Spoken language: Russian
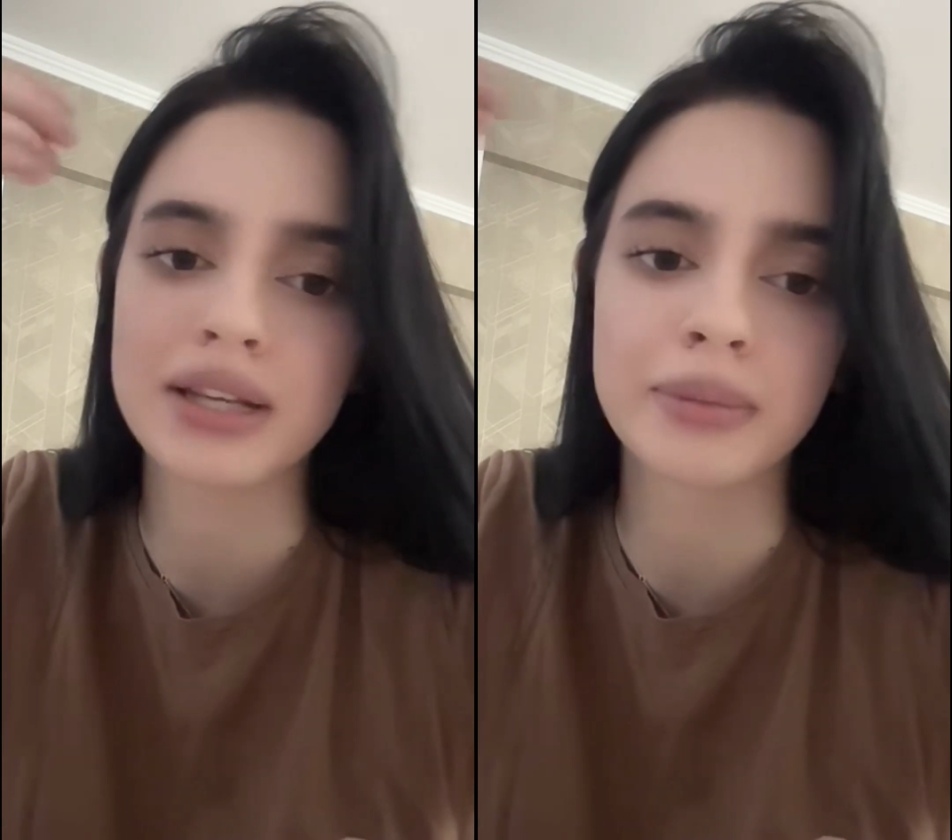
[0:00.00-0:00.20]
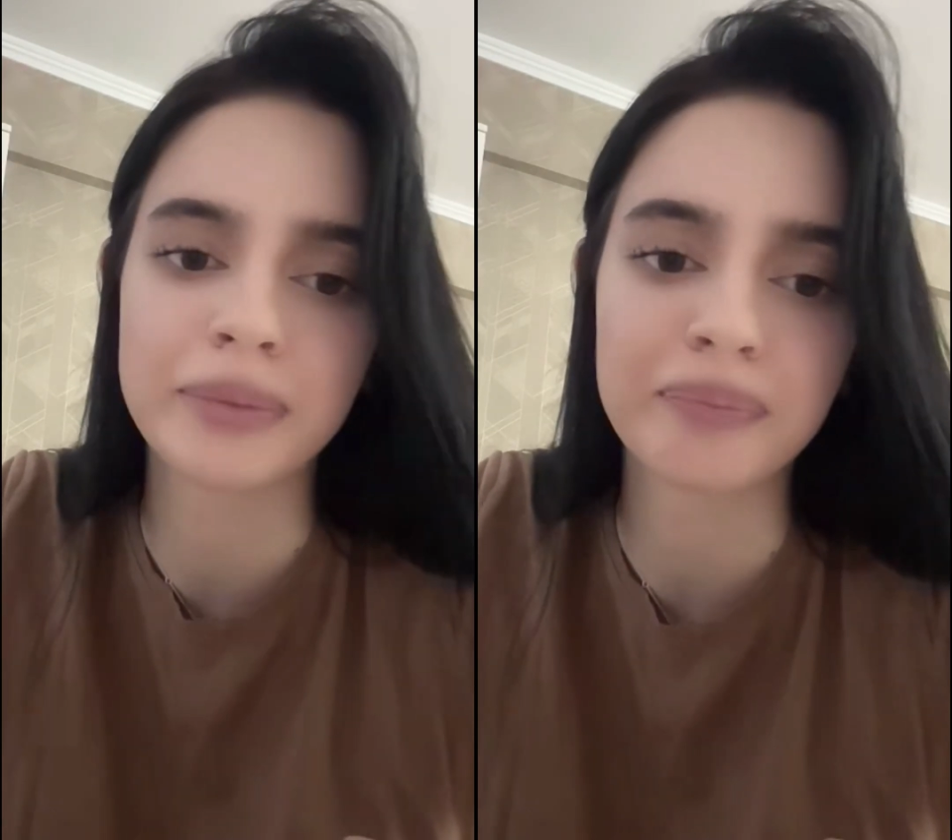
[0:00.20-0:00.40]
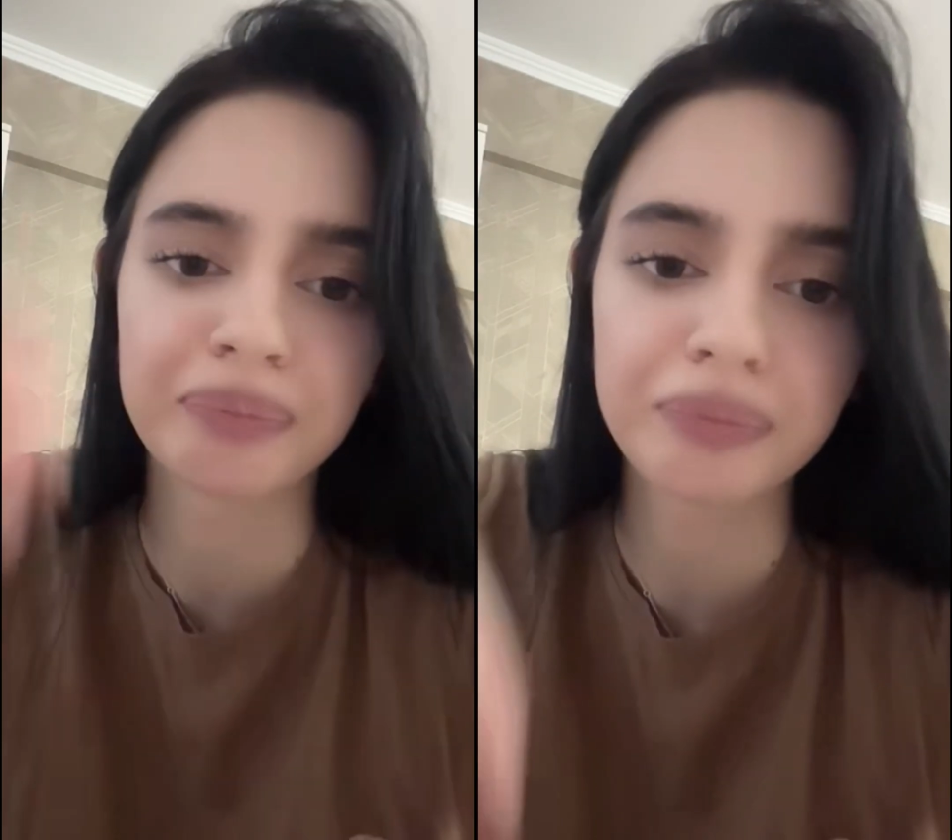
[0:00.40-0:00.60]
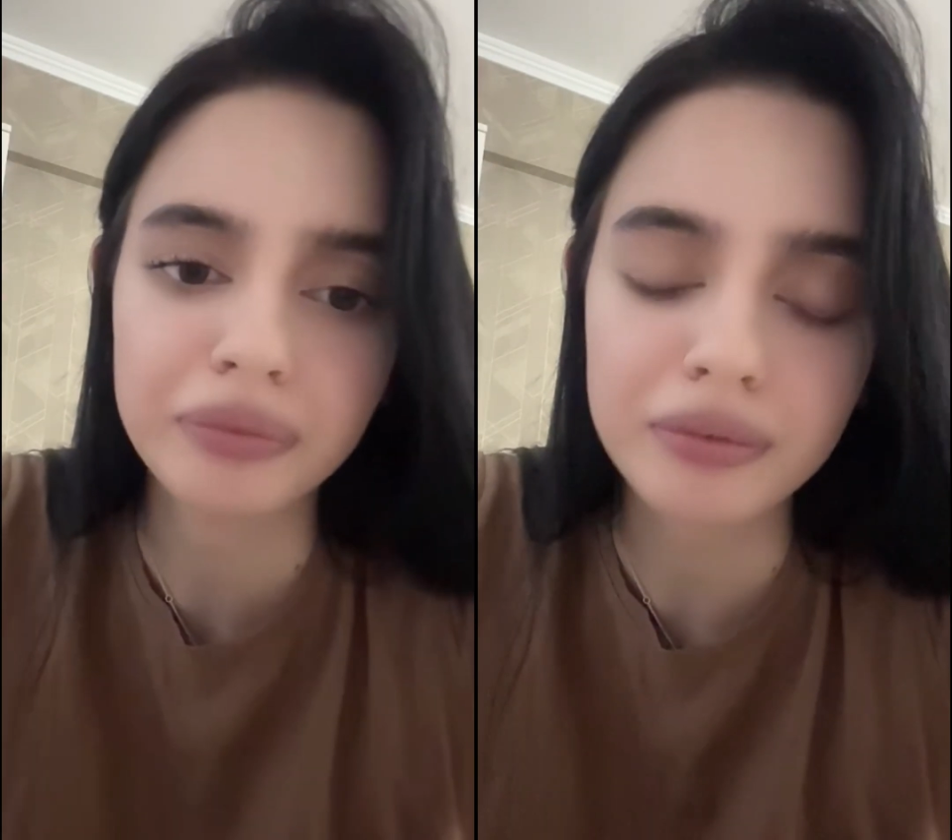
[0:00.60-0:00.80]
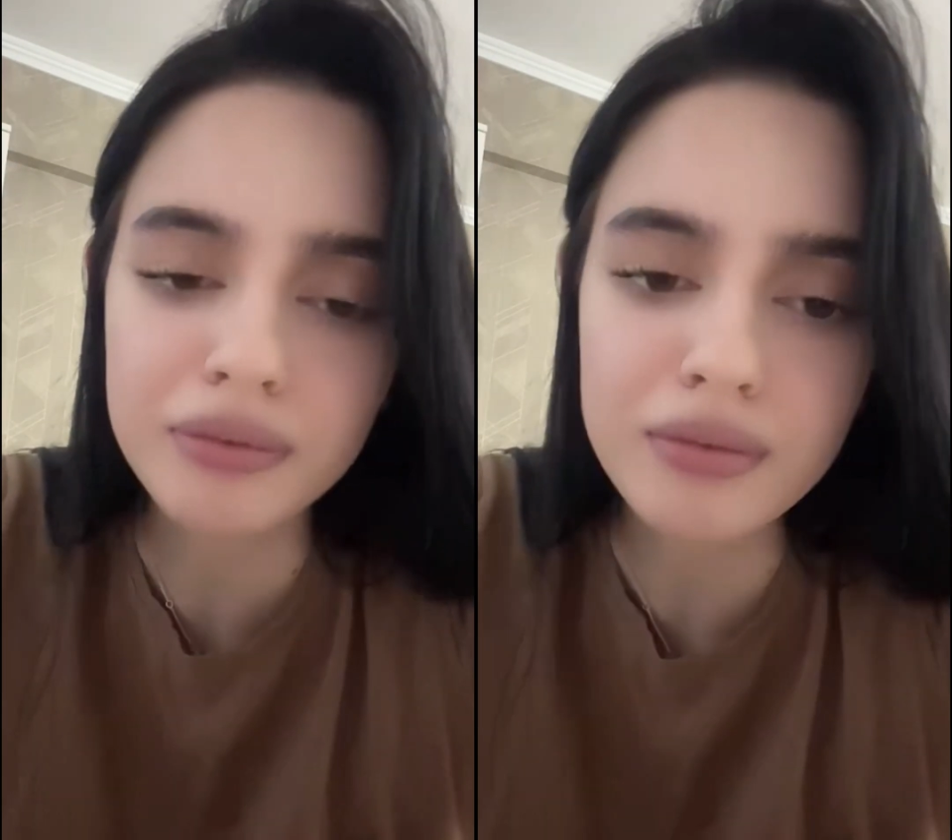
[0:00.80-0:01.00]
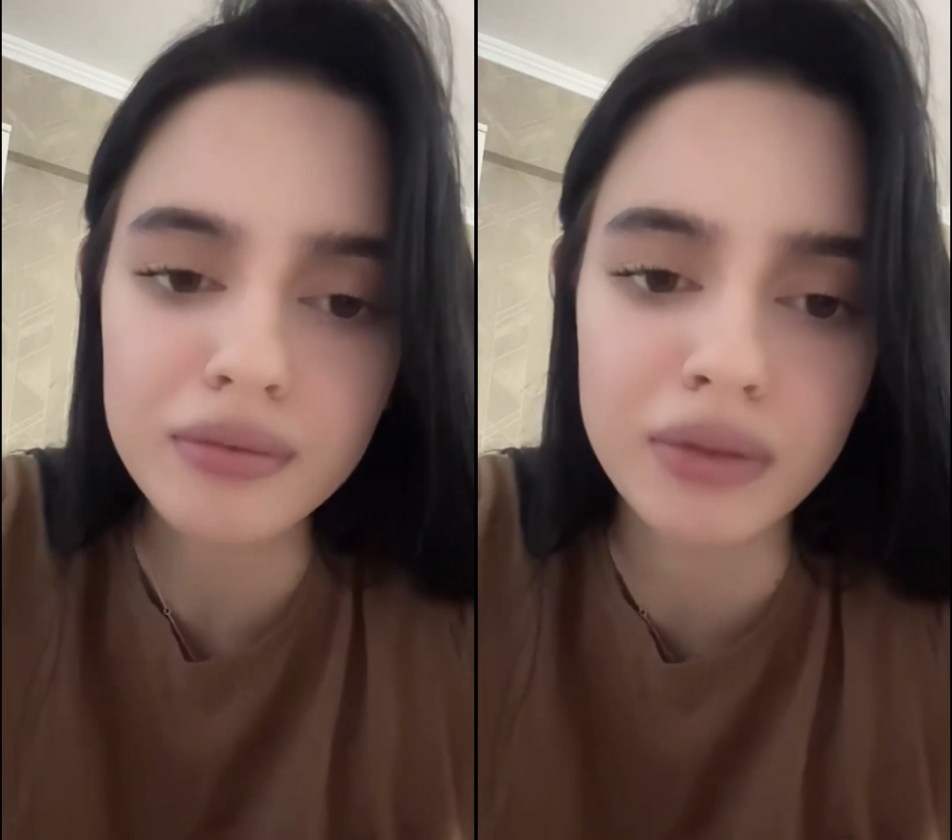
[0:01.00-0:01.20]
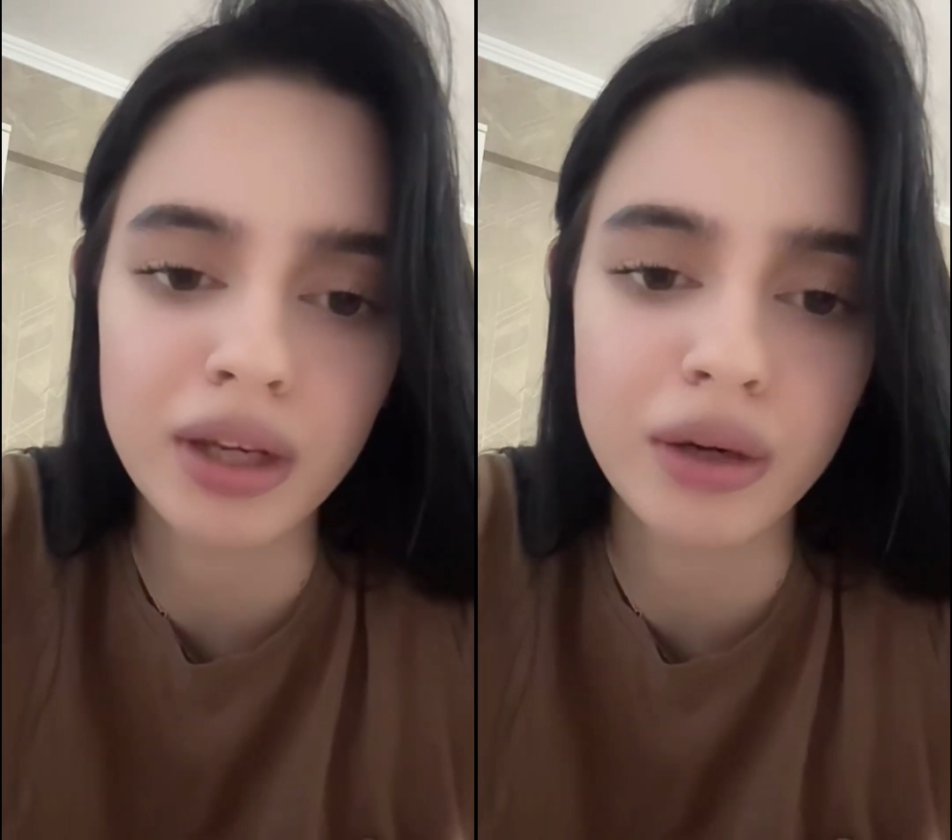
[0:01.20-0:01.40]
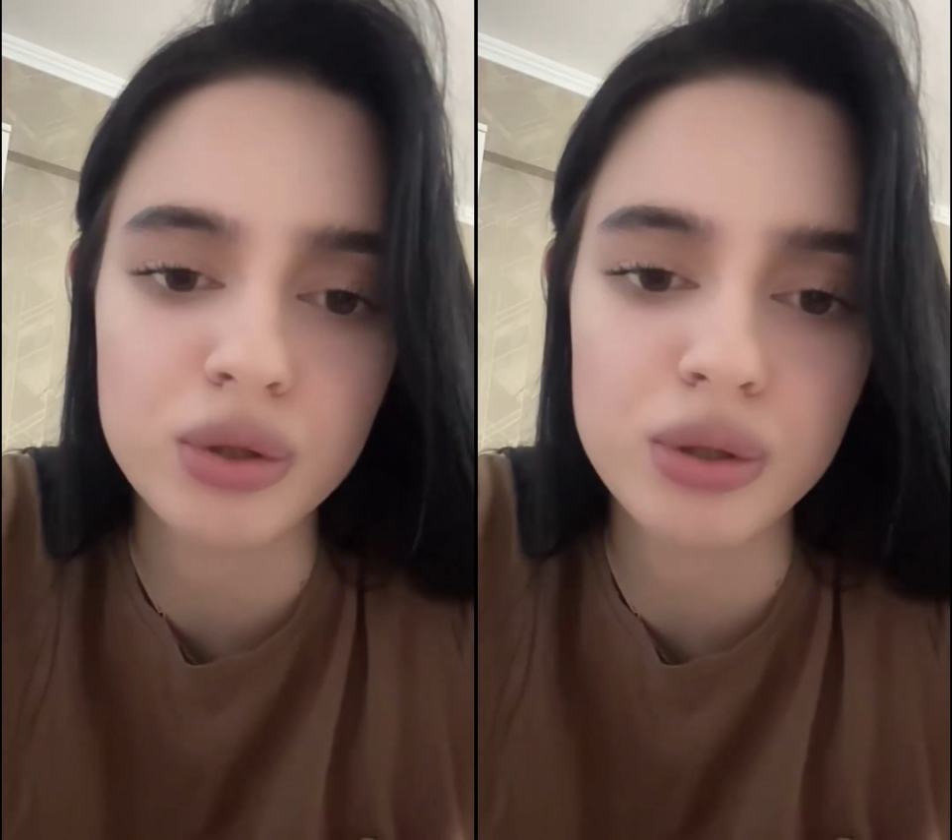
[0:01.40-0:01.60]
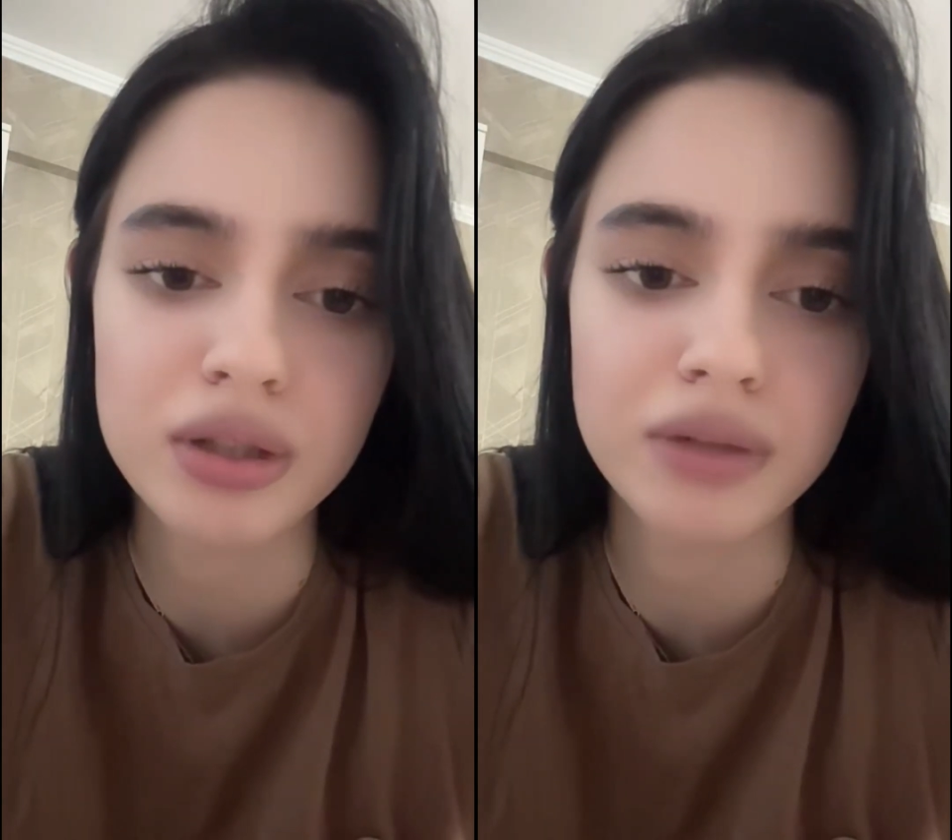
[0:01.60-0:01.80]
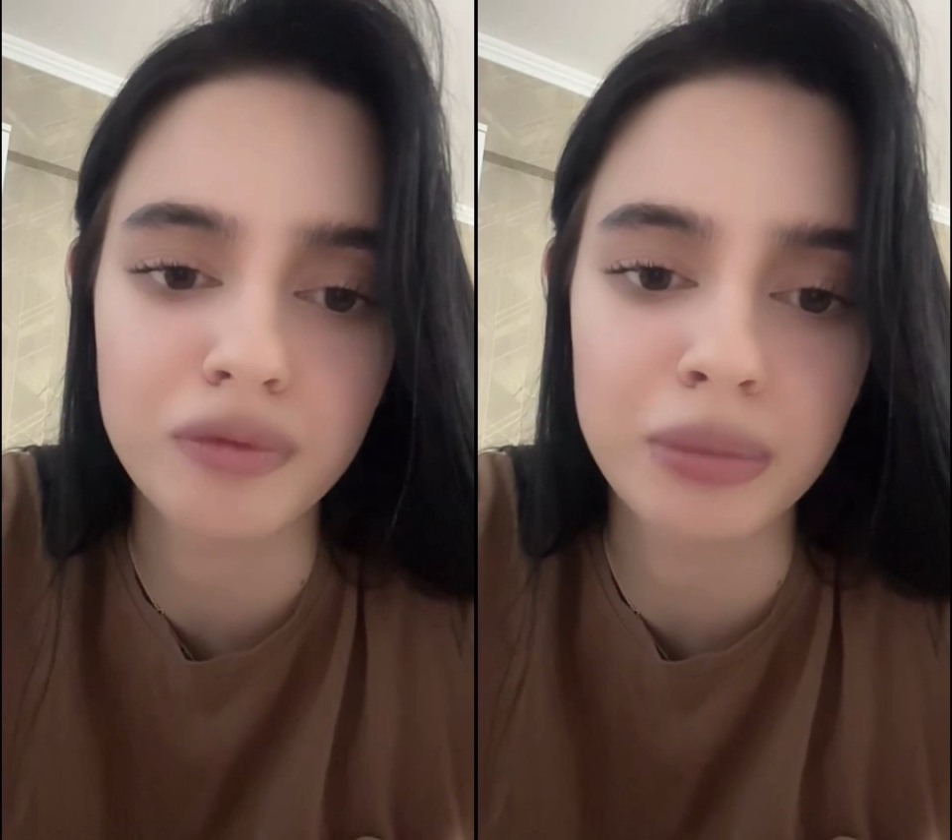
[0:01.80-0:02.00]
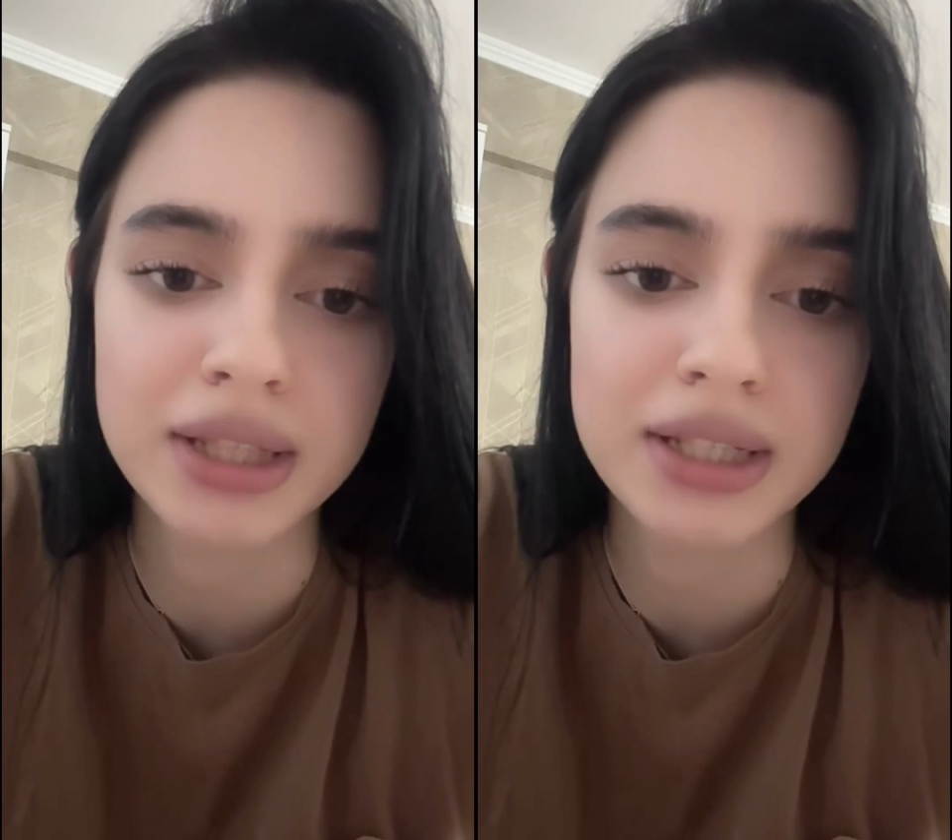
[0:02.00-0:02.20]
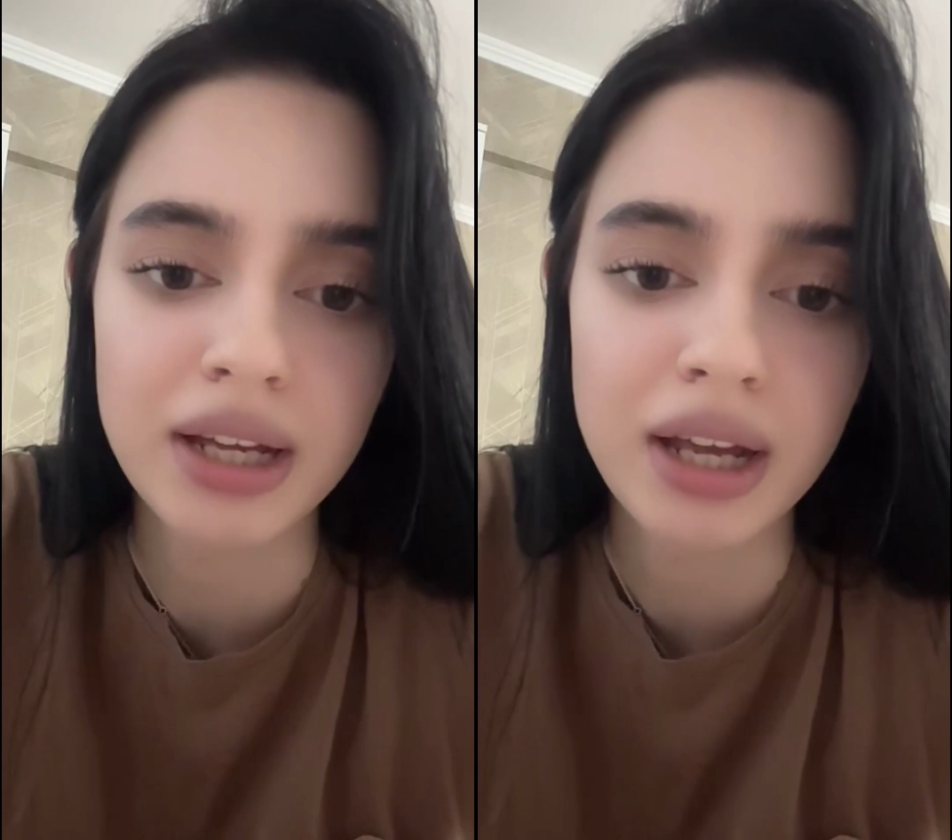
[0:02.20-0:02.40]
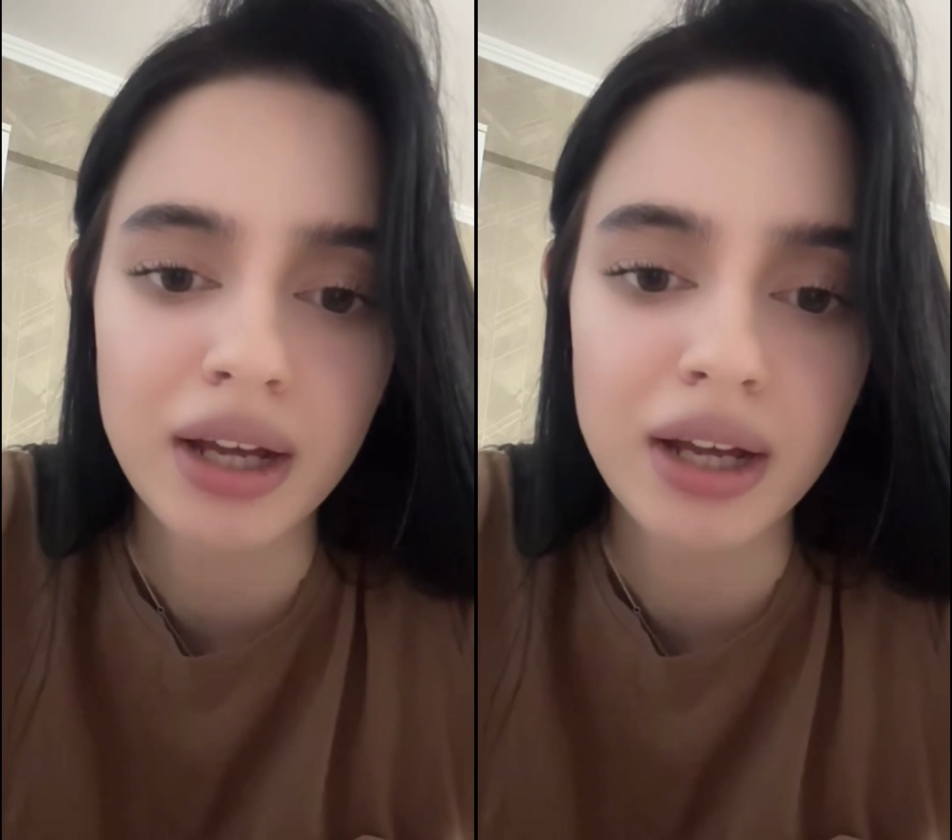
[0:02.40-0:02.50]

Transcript: темы. Я учусь в меди.